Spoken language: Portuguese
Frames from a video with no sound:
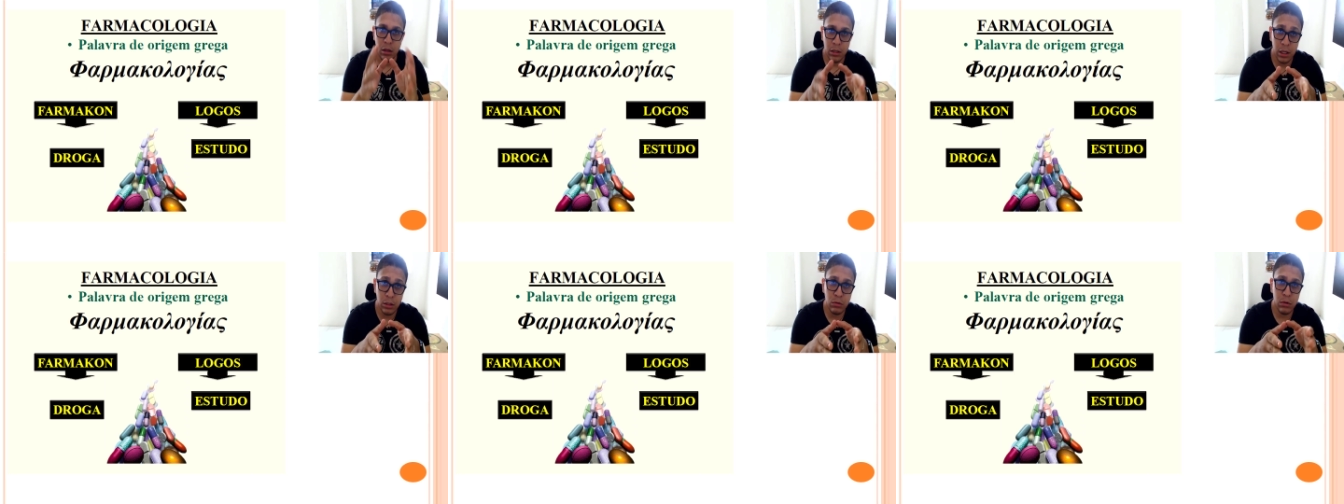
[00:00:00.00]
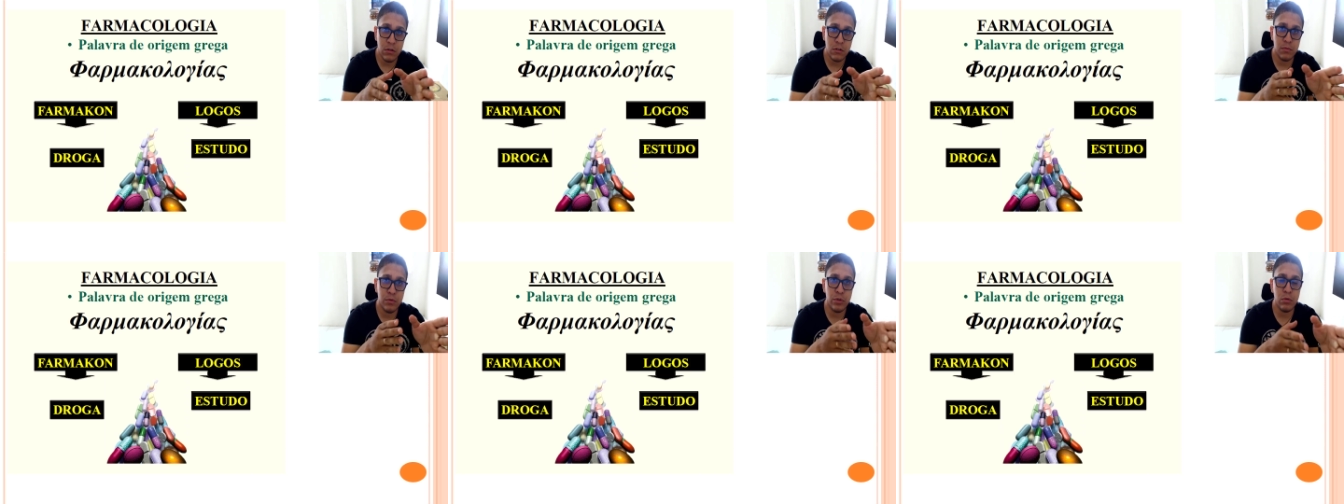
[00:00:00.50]
Tanto nós
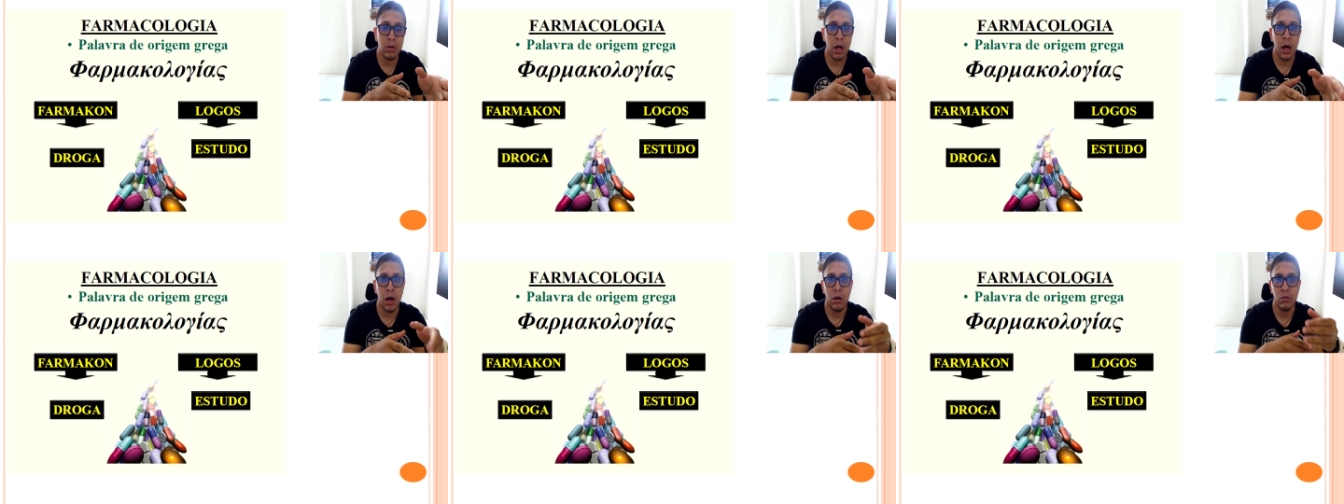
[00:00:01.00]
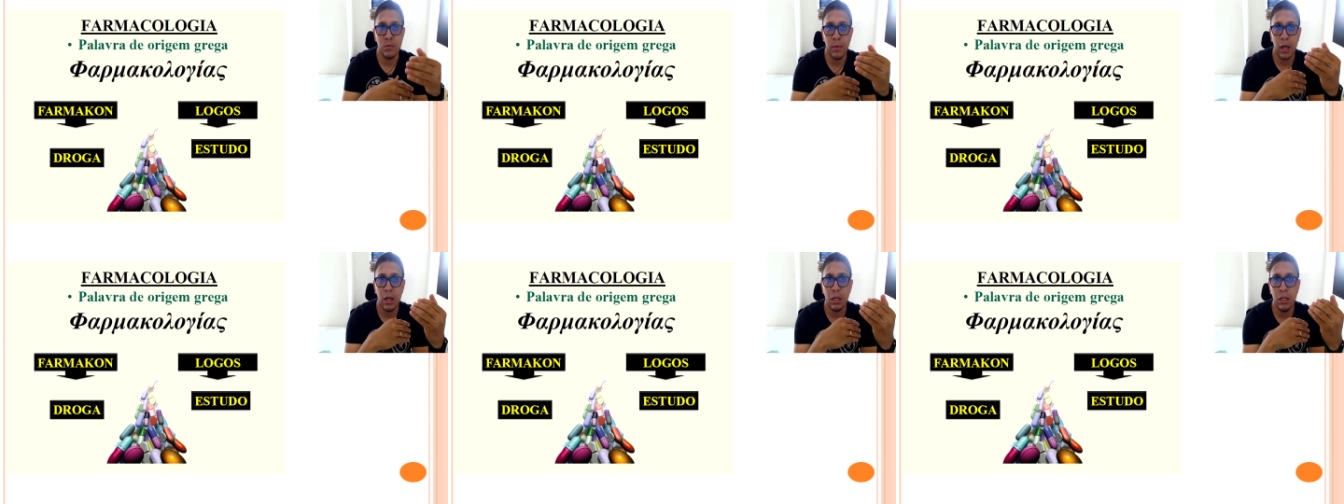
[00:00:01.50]
vamos estudar os
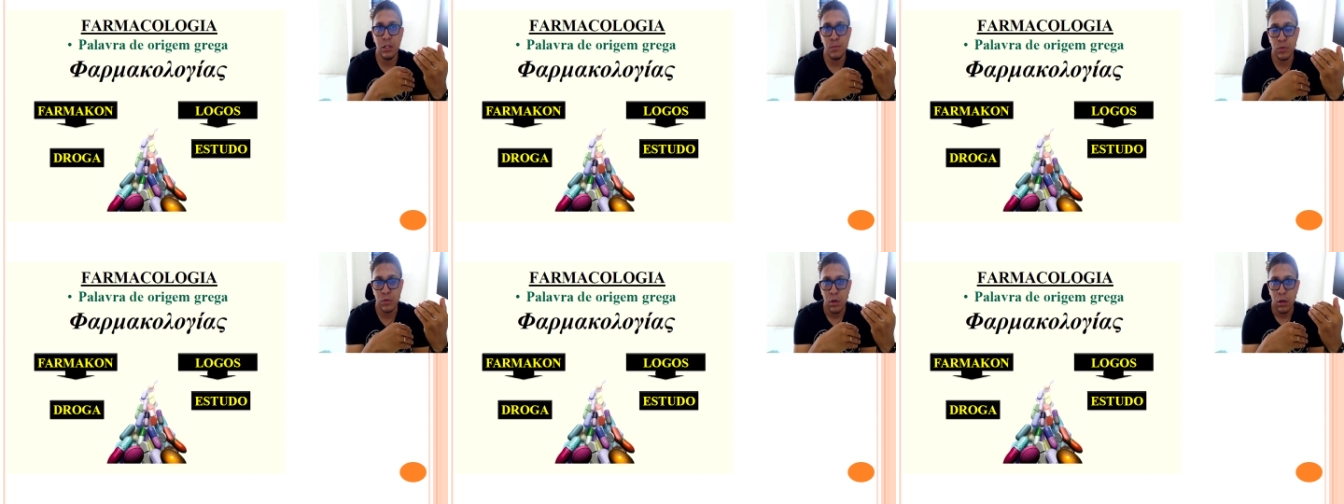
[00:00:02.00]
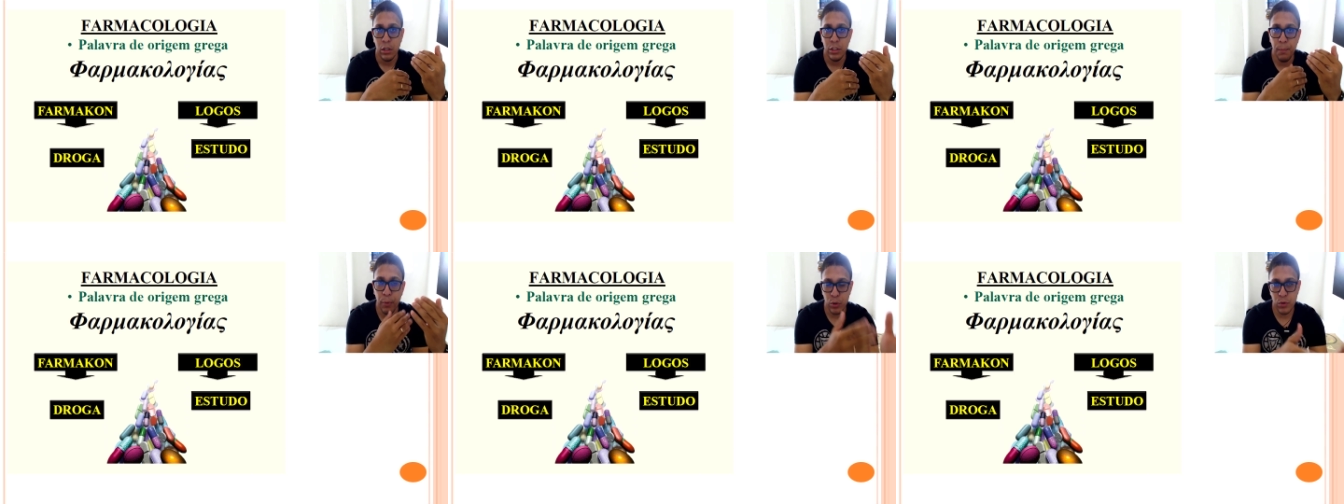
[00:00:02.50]
mecanismos de
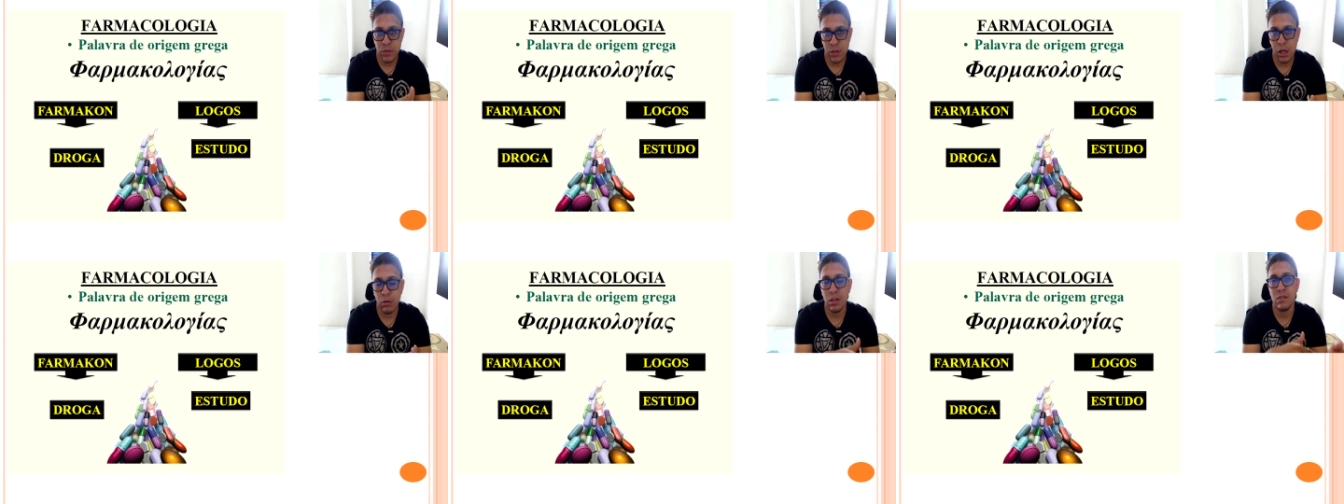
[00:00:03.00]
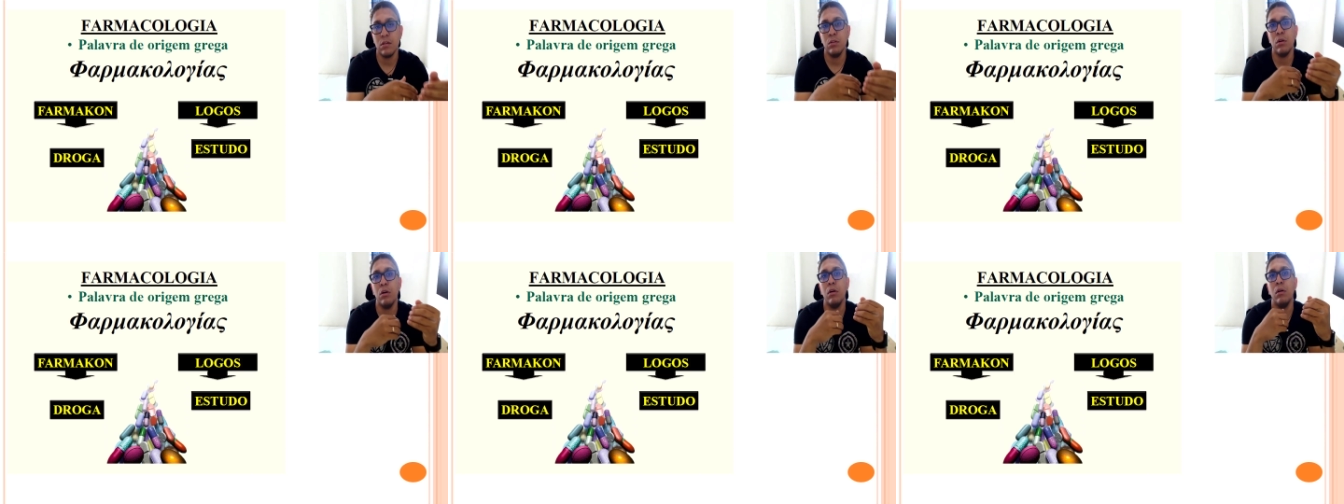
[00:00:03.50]
produção dessa
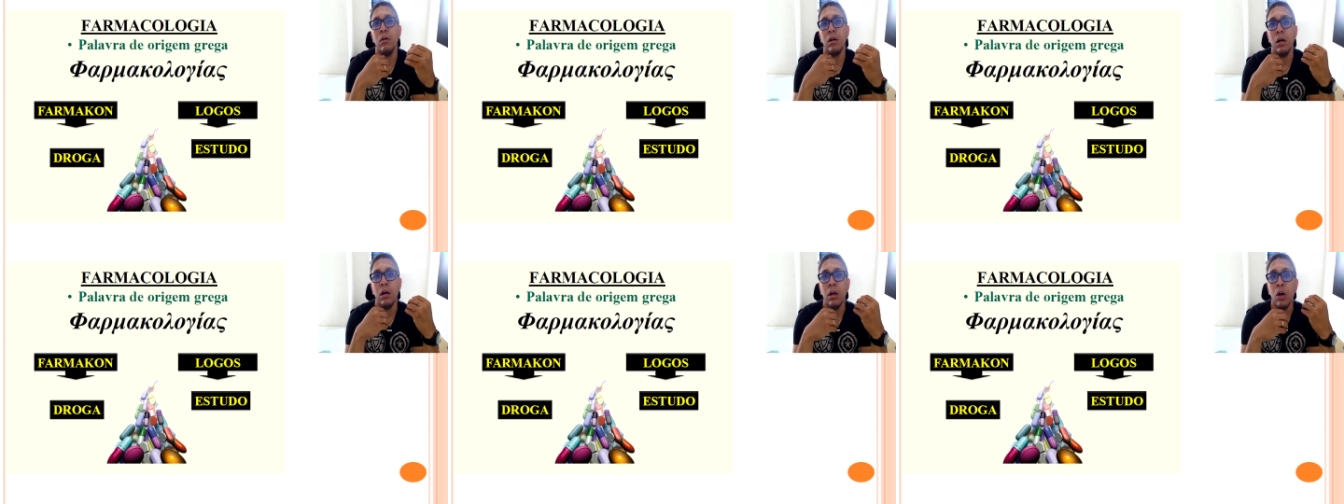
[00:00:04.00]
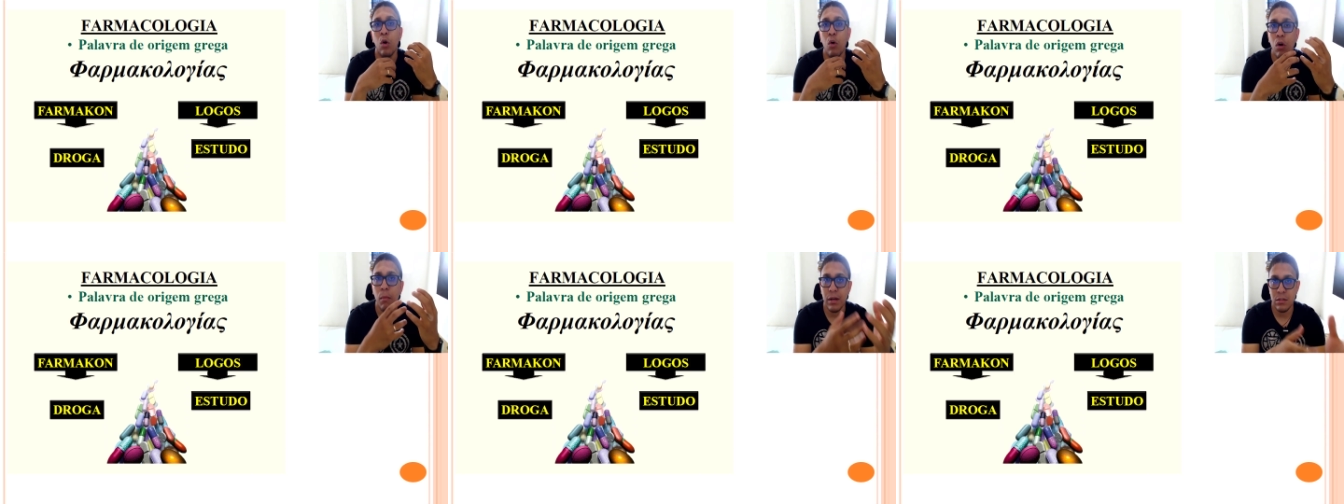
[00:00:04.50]
droga,
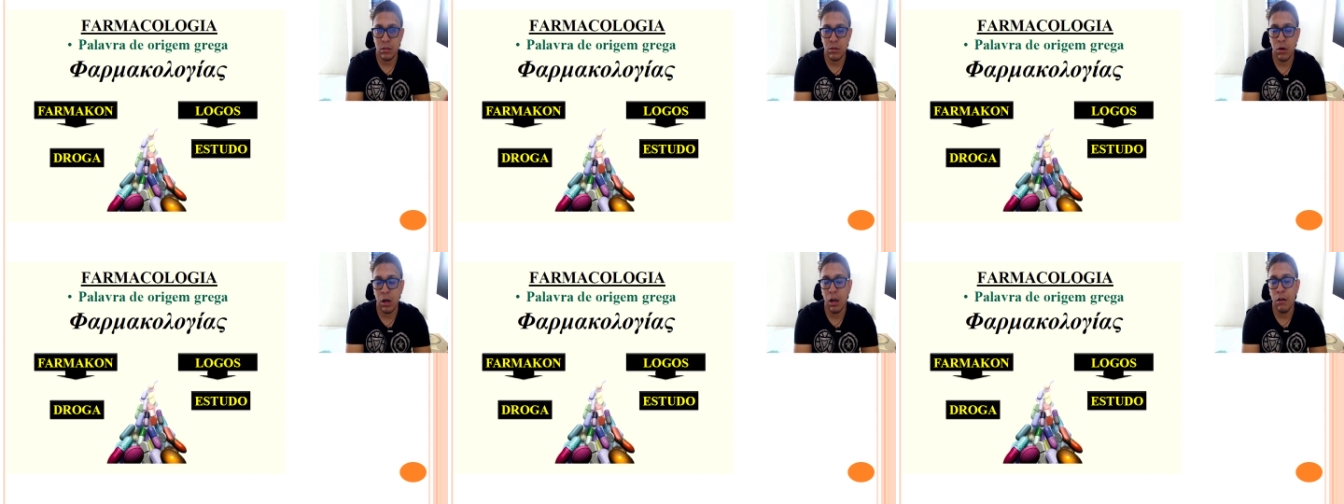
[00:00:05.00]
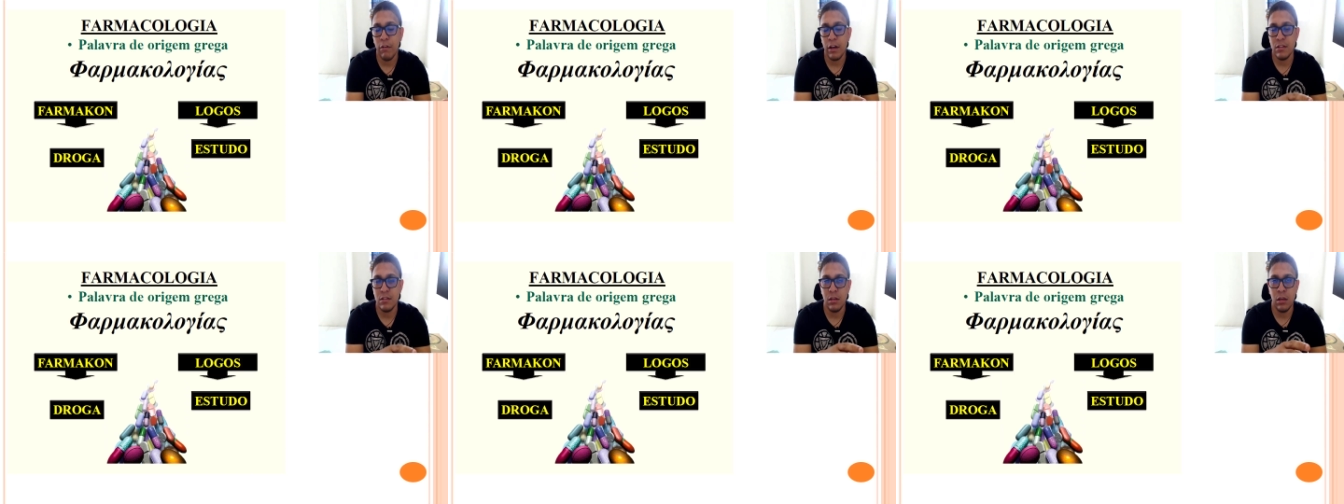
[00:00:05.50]
como essa droga ela vai
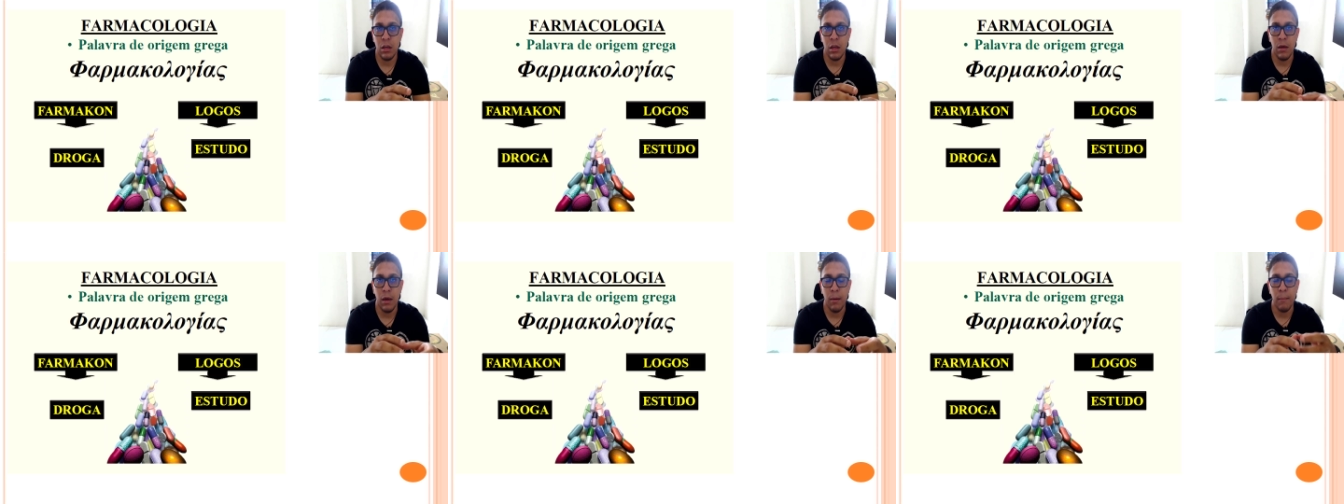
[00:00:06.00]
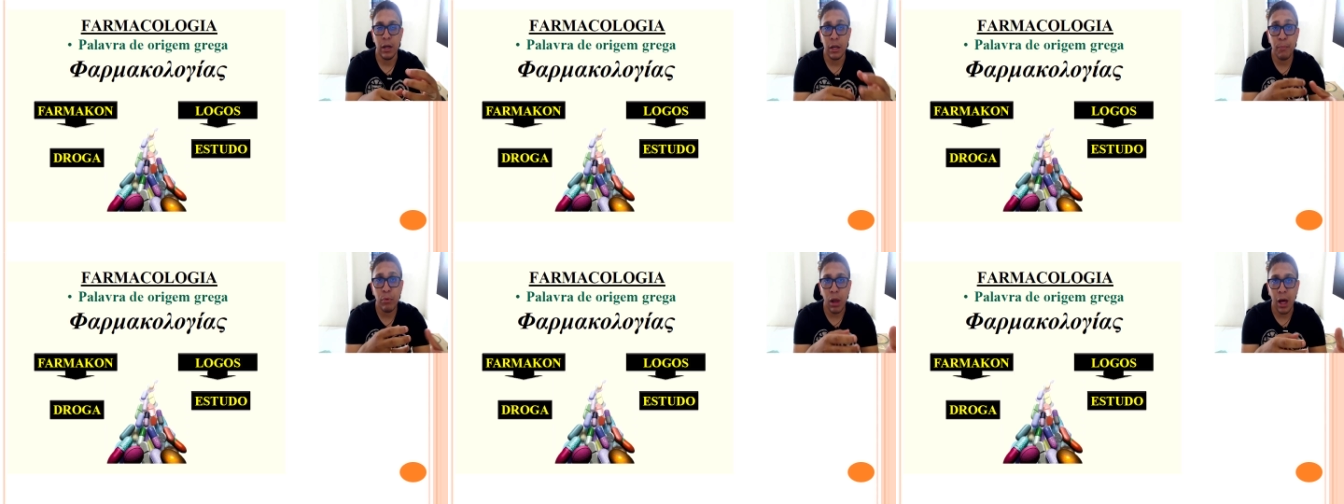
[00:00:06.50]
ser eh,
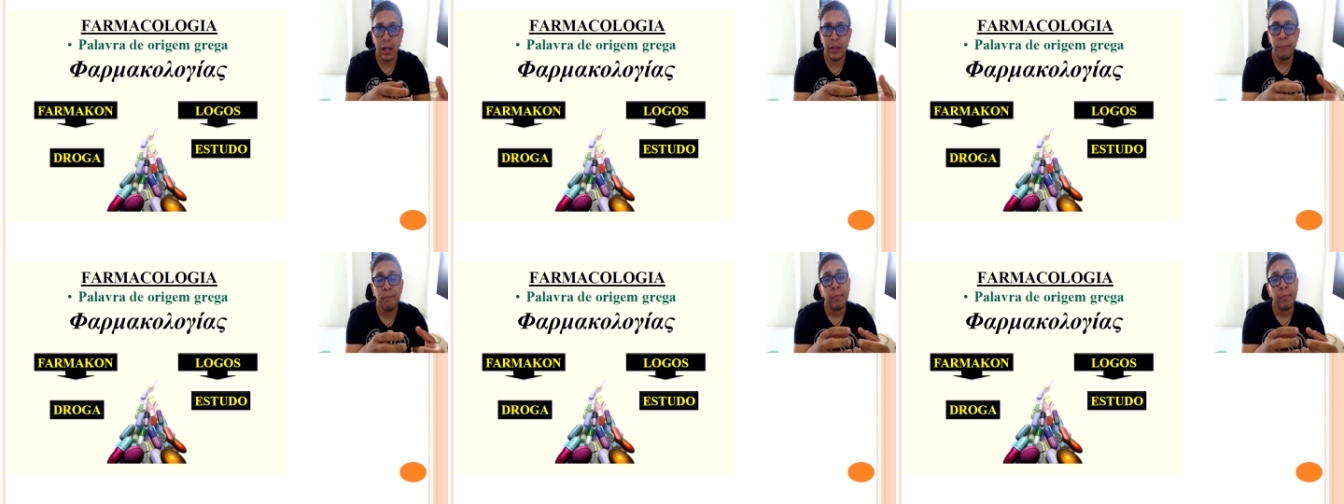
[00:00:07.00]
manipulada,